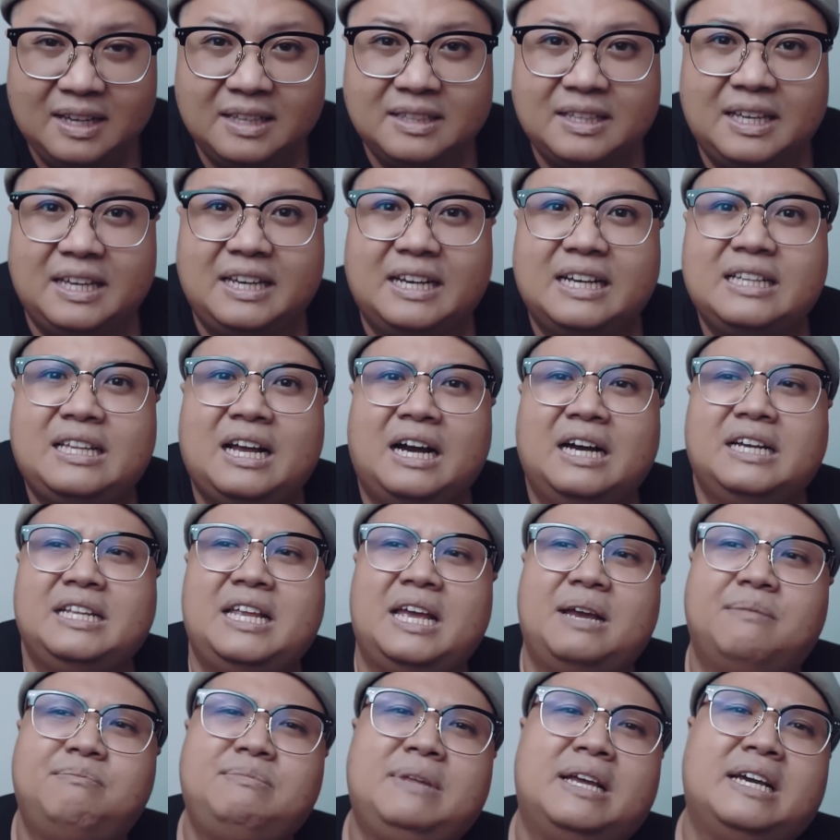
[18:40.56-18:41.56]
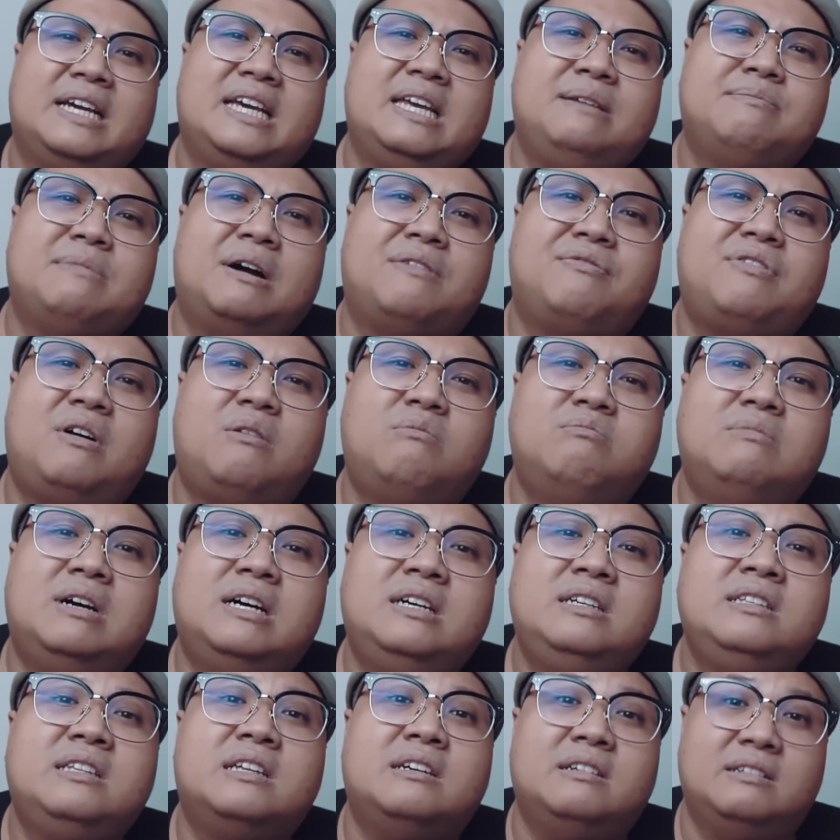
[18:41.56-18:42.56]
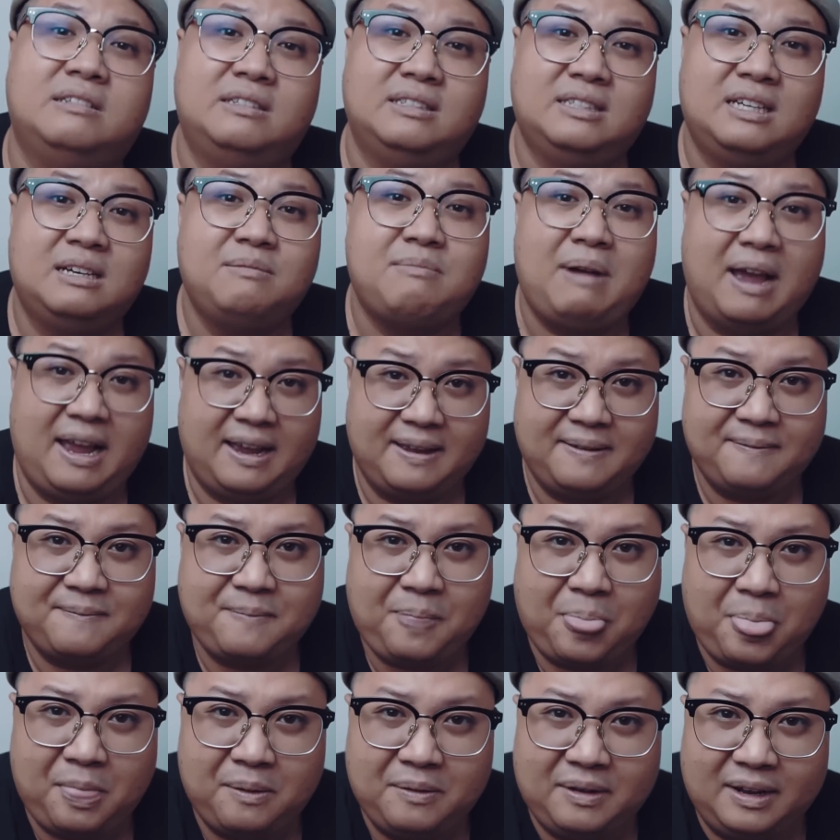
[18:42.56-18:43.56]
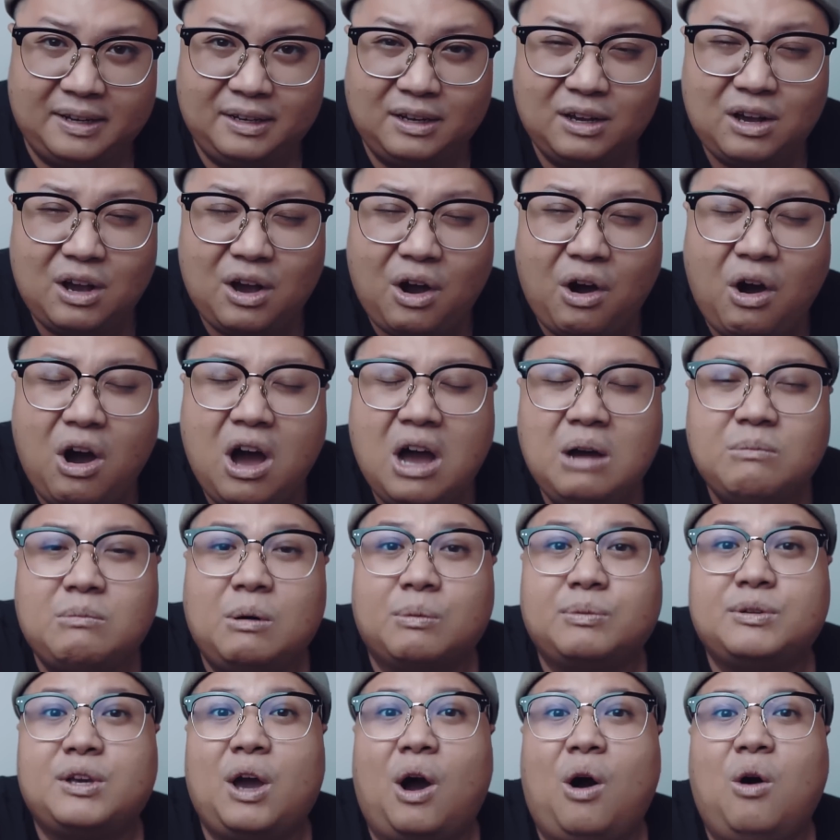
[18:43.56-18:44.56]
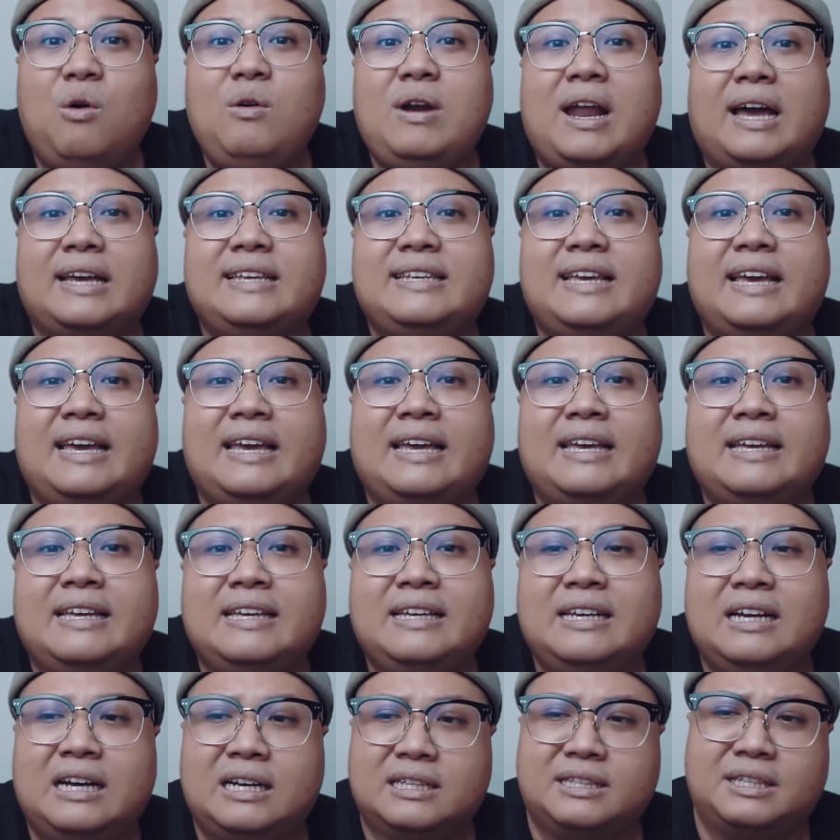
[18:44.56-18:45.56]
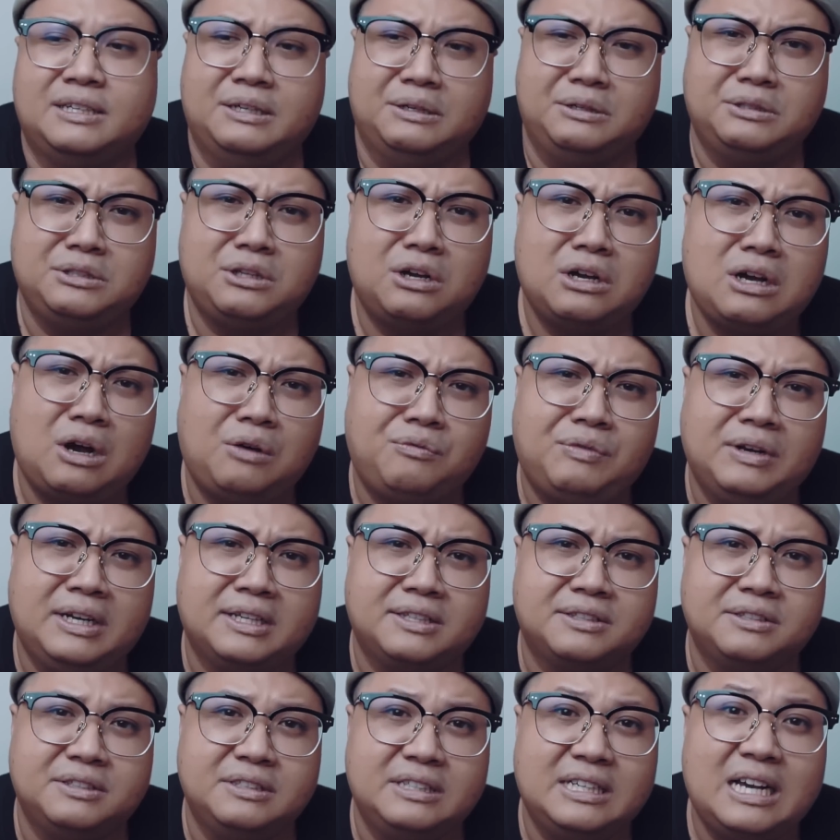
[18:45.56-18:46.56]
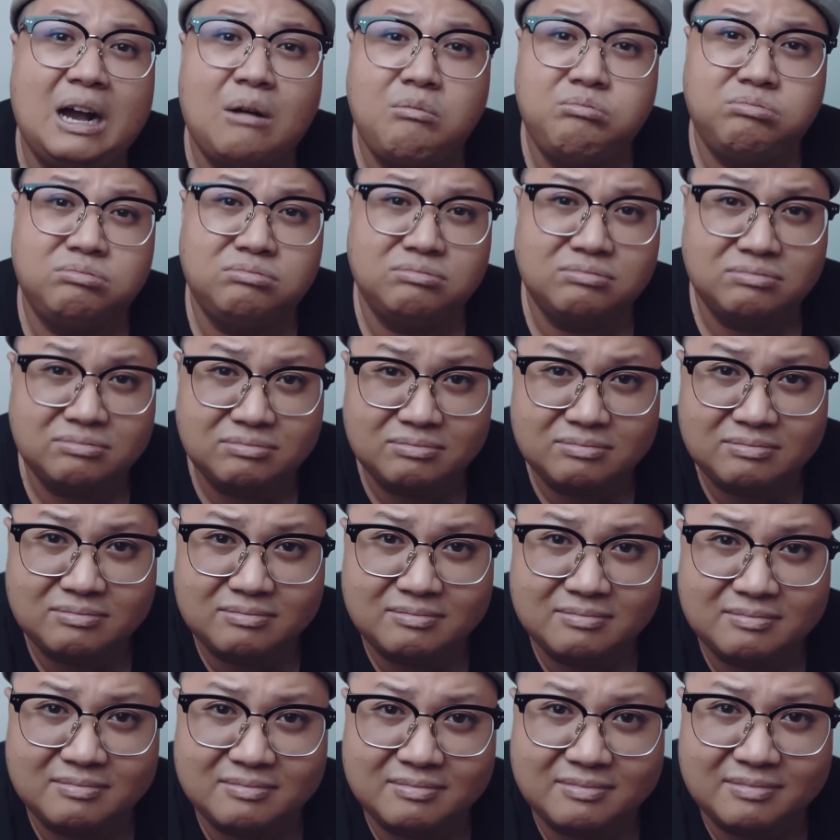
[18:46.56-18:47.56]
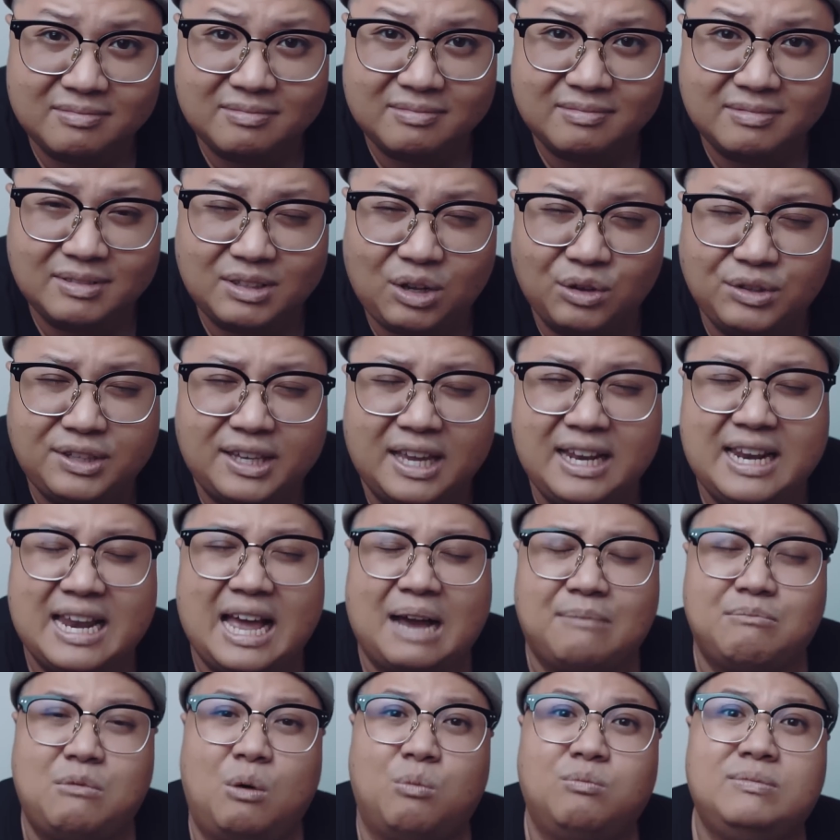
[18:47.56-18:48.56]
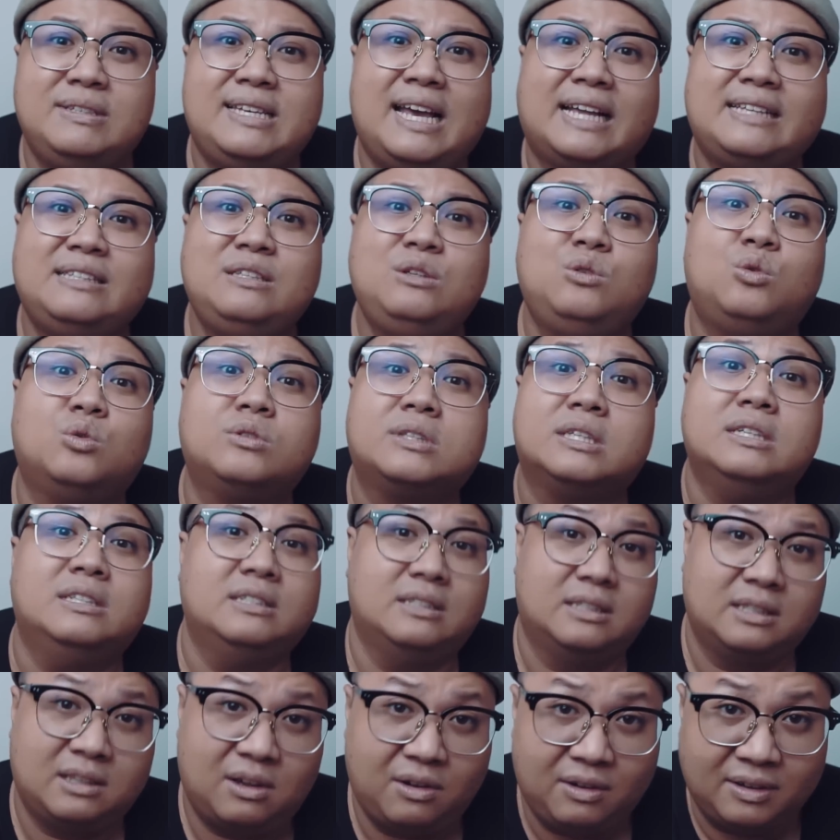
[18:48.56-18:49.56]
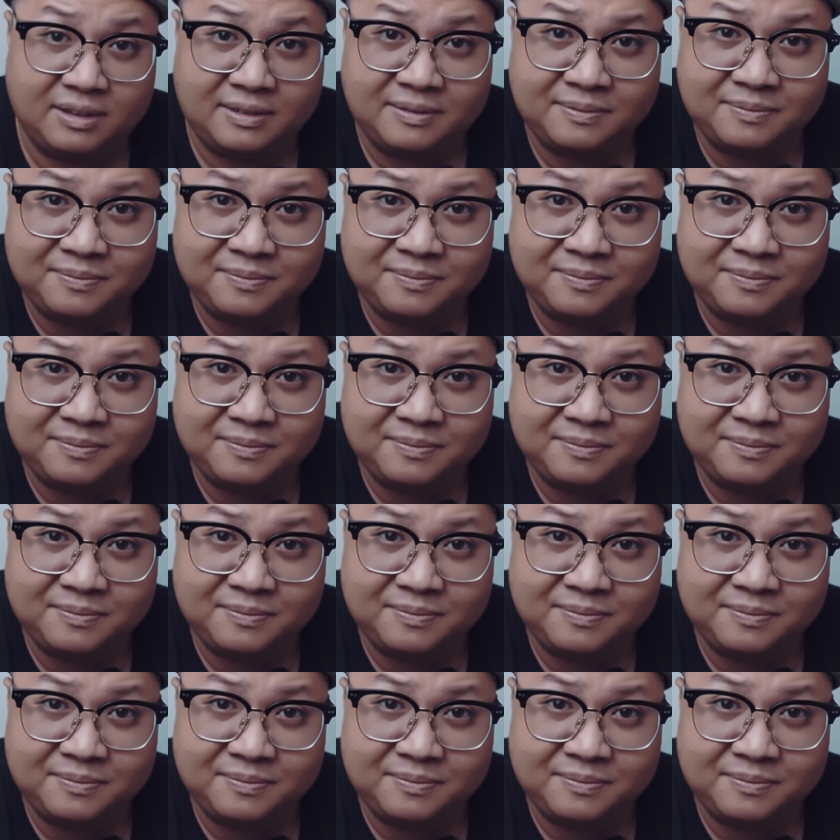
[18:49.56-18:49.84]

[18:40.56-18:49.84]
thì cái thời điểm này khi mà phong ứng tượng đó bạn nó khó một chỗ là vậy tượng nó không phải là tượng gốc nó chỉ là một nhánh của tượng thôi